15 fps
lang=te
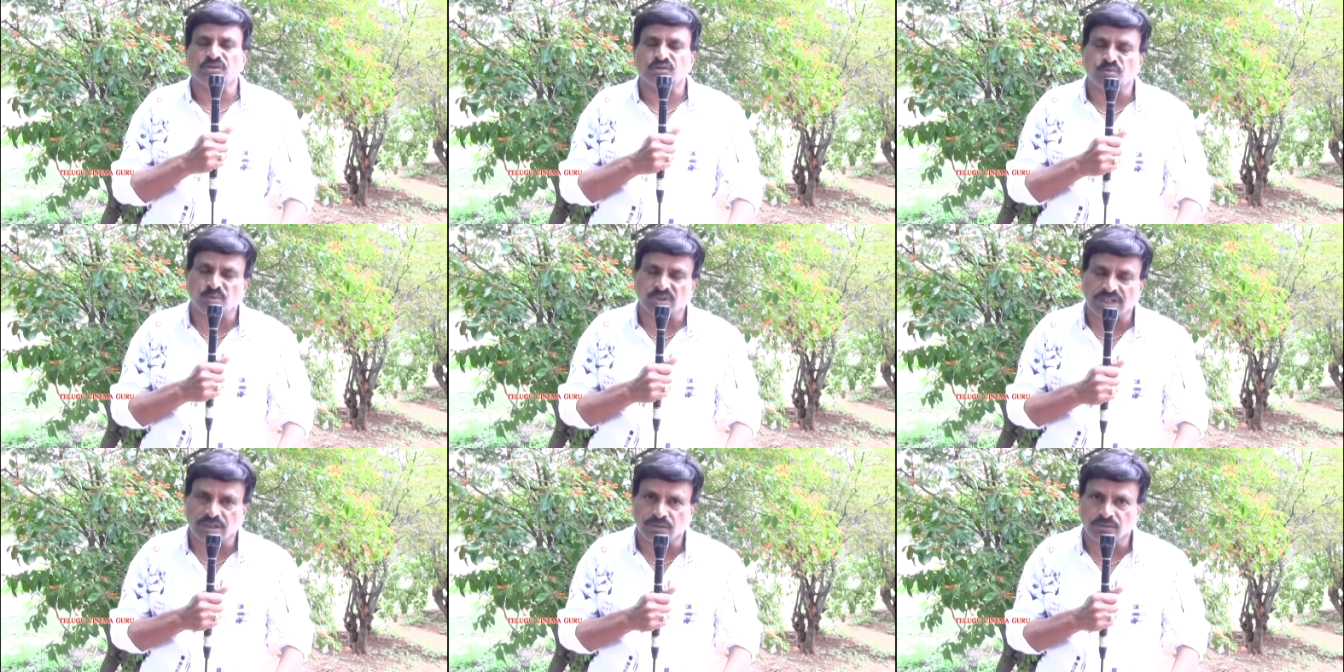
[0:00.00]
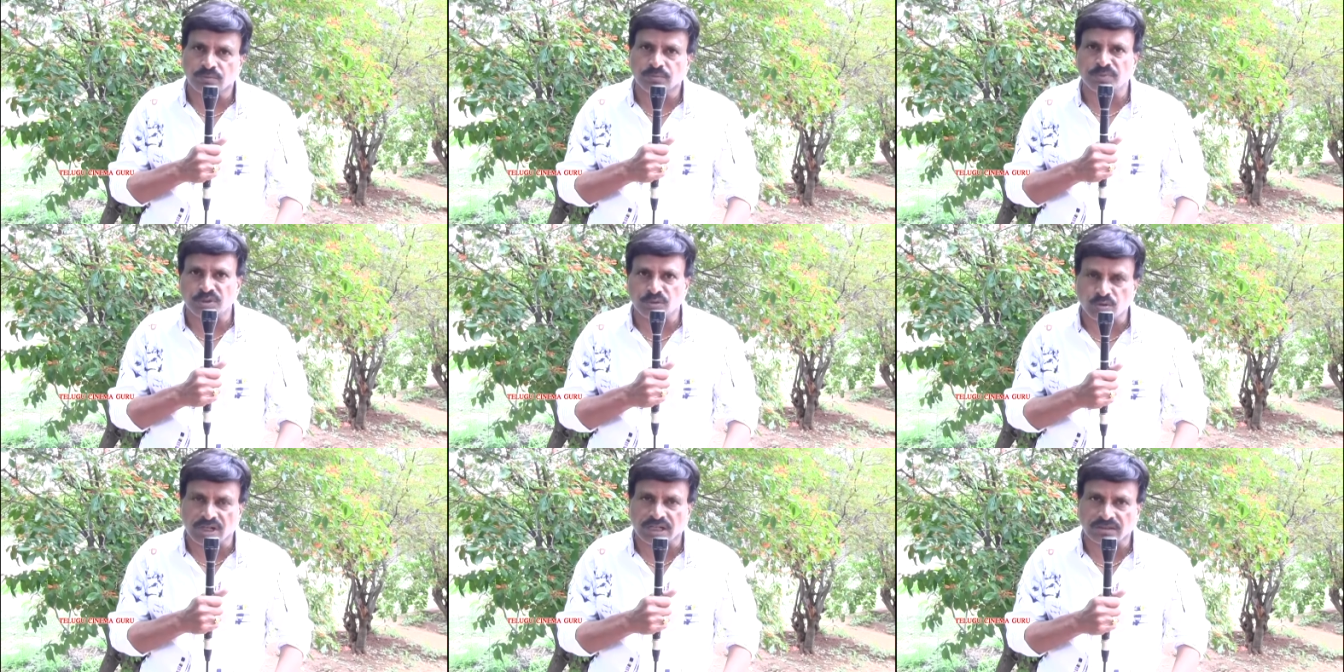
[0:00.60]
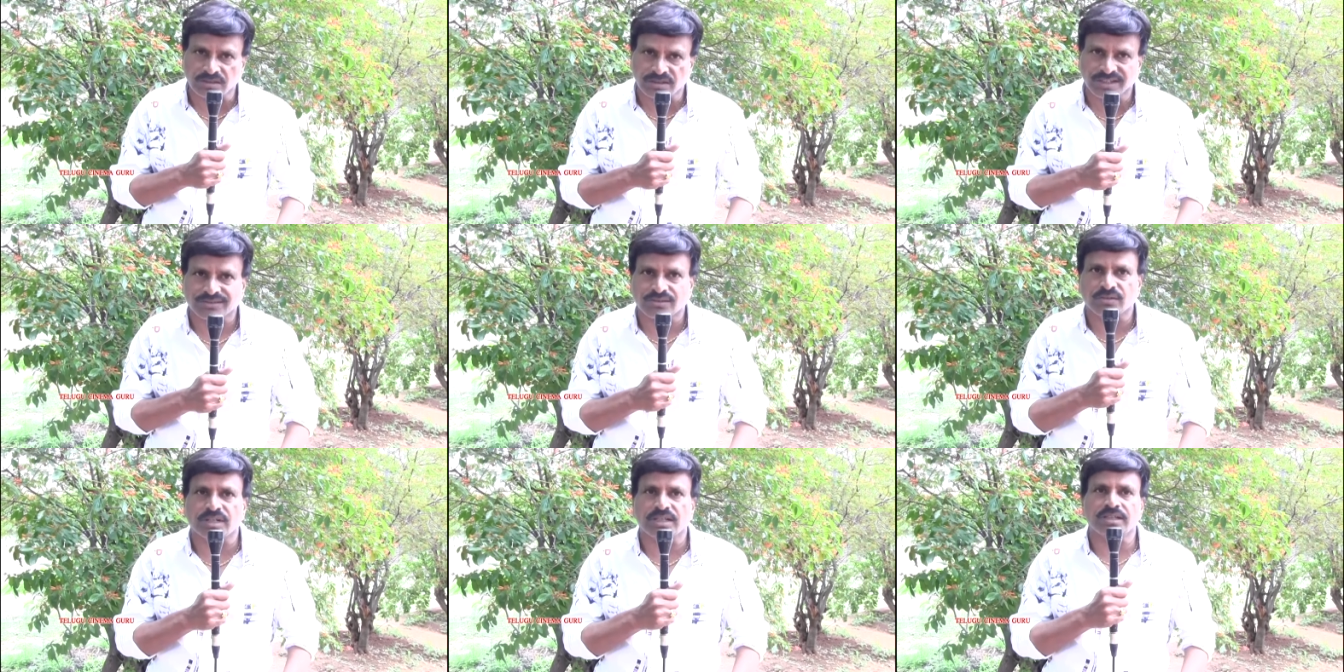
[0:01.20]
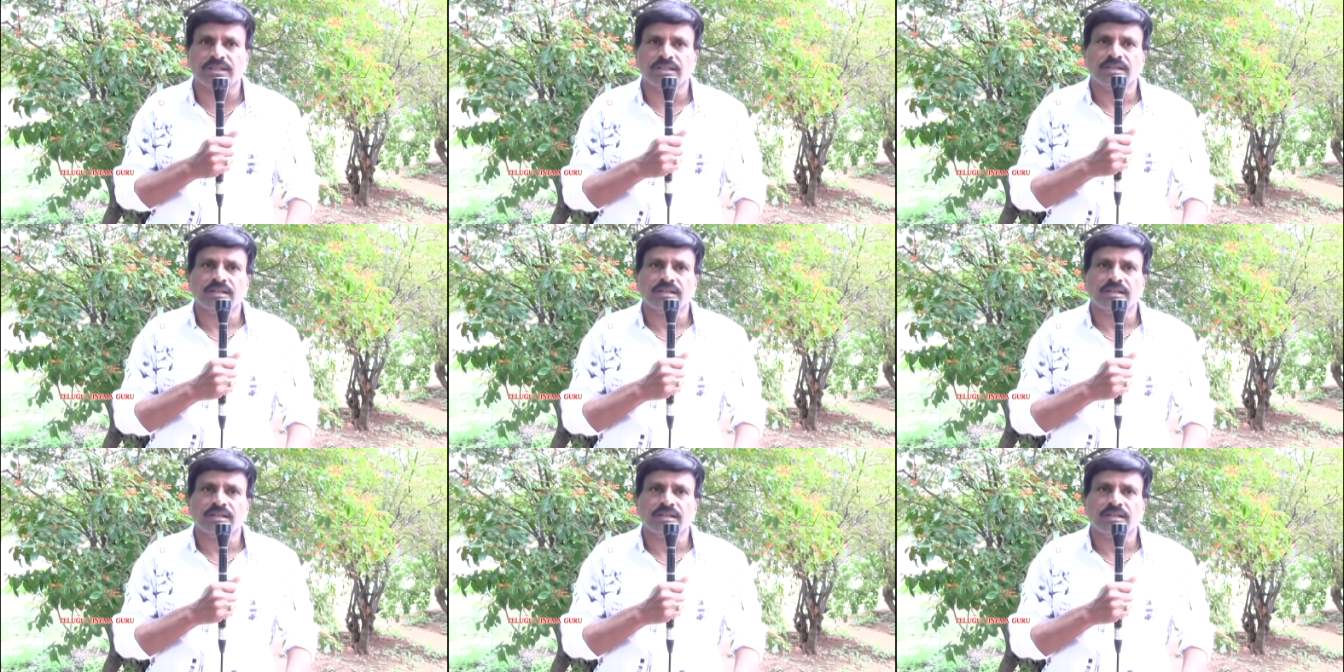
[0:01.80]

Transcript: సుమన్ గారు మీరు కూడా అర్థం చేసుకోండి